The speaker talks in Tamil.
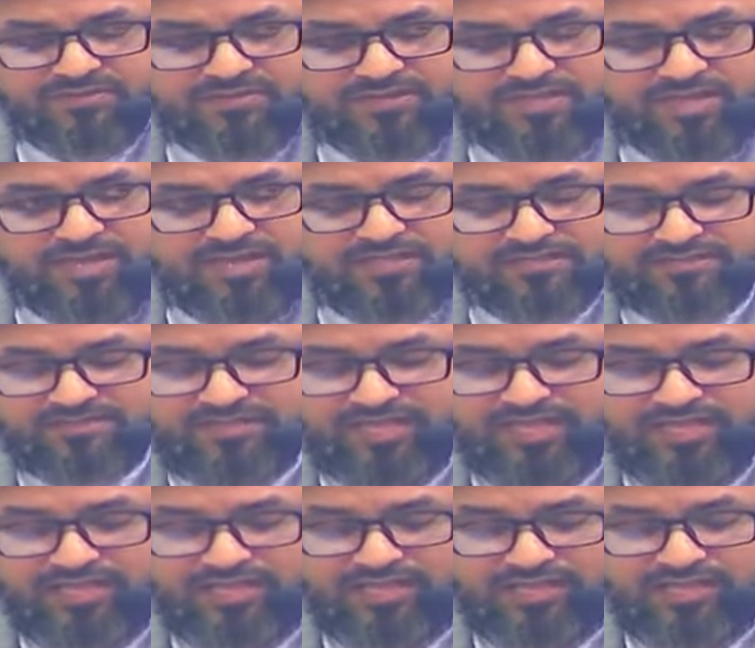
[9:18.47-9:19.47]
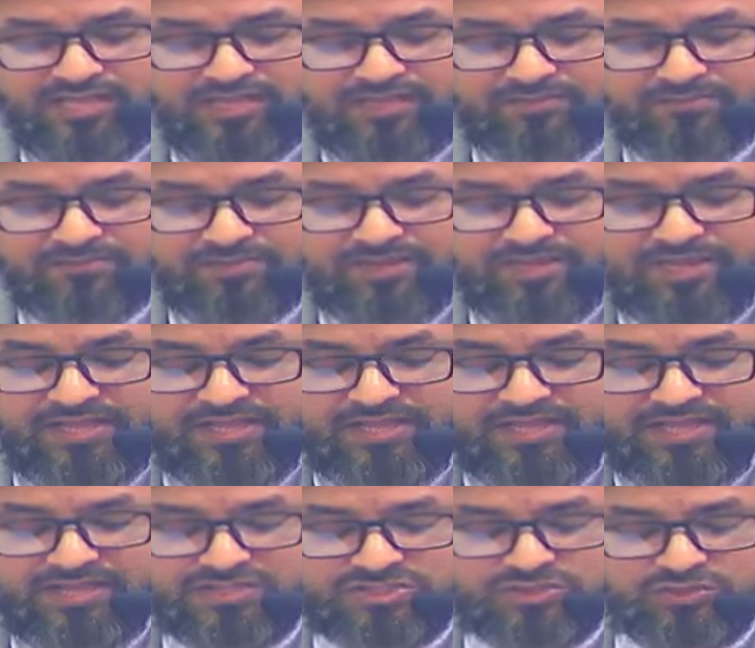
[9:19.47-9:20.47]
ஹத்தா பலக
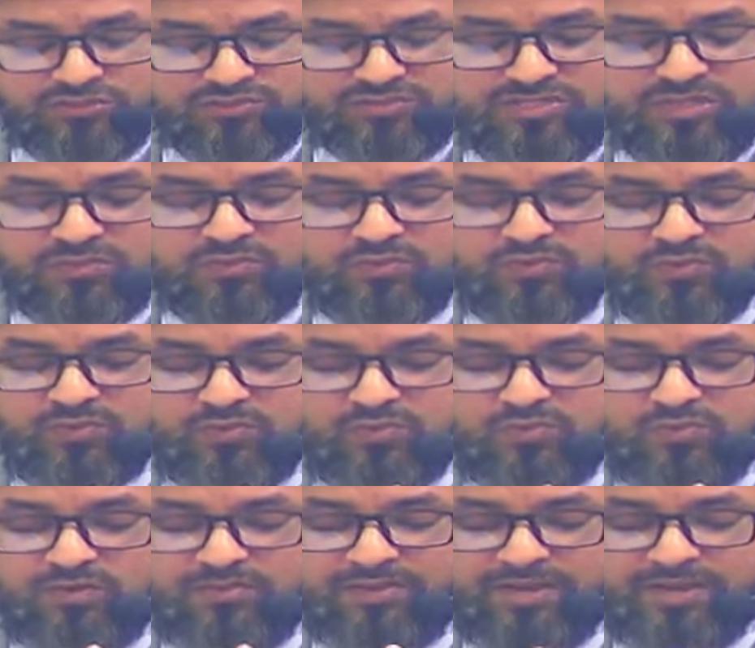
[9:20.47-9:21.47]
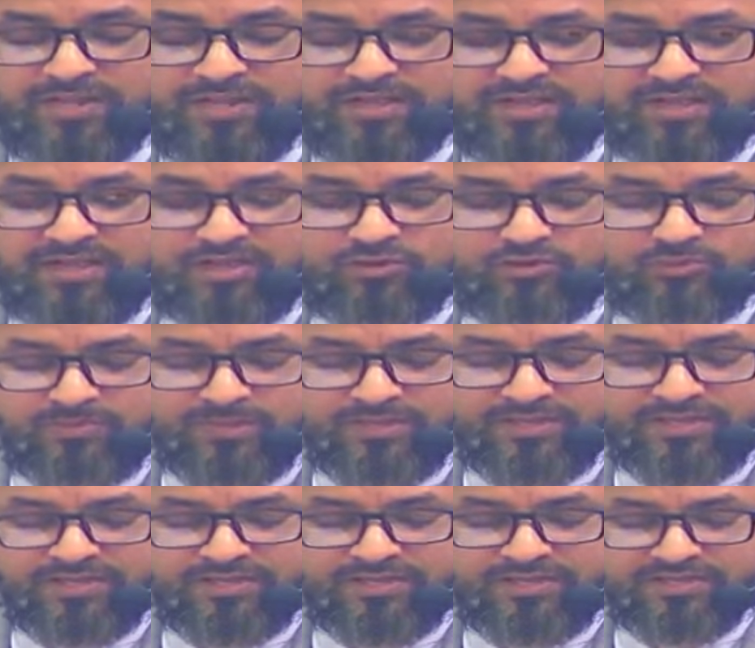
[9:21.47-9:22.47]
அசுத்தஹு ஓ பலக
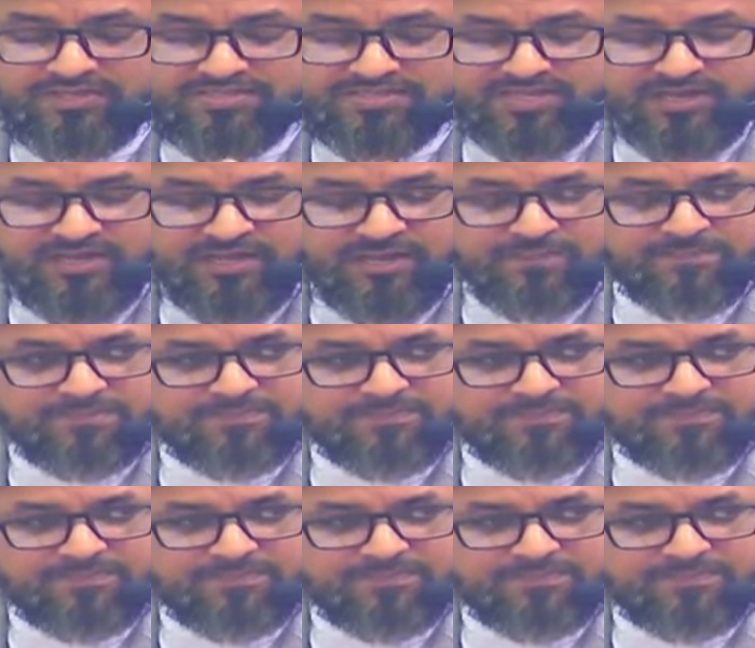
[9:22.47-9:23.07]
அருபீன சனா